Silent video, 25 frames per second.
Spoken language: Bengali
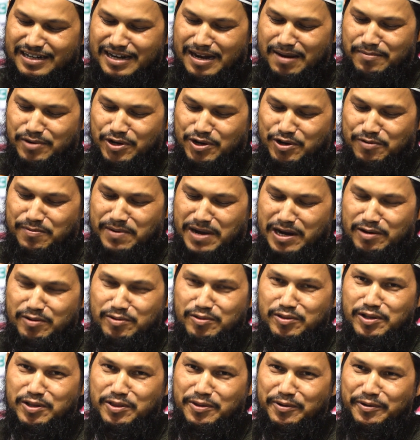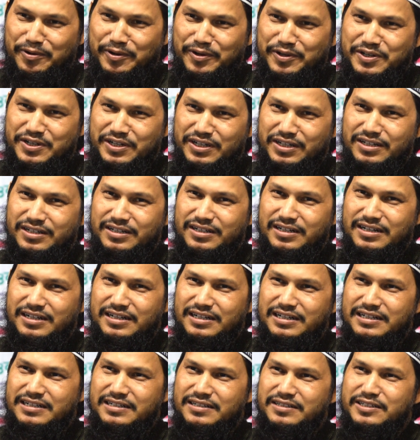আমি খুব আনন্দিত হয়েছি
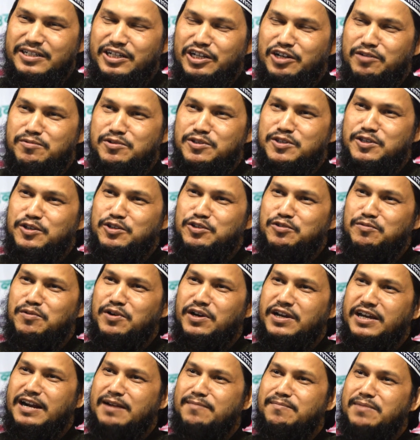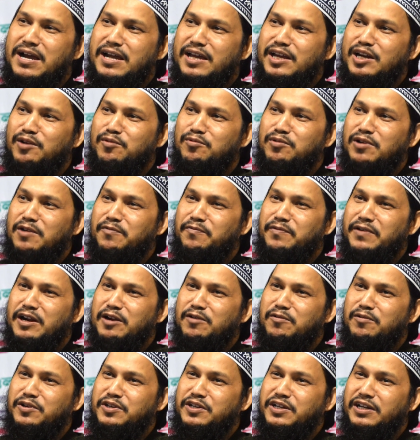যে সমস্ত যুবকেরা বাহিরে
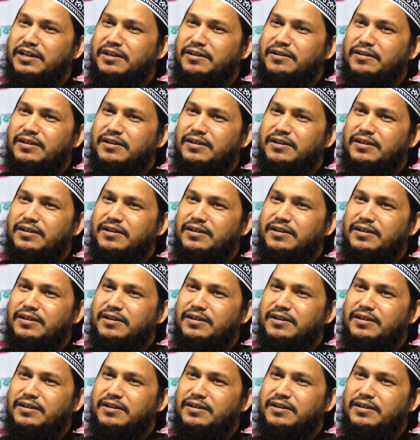ঘোরাফেরা করছে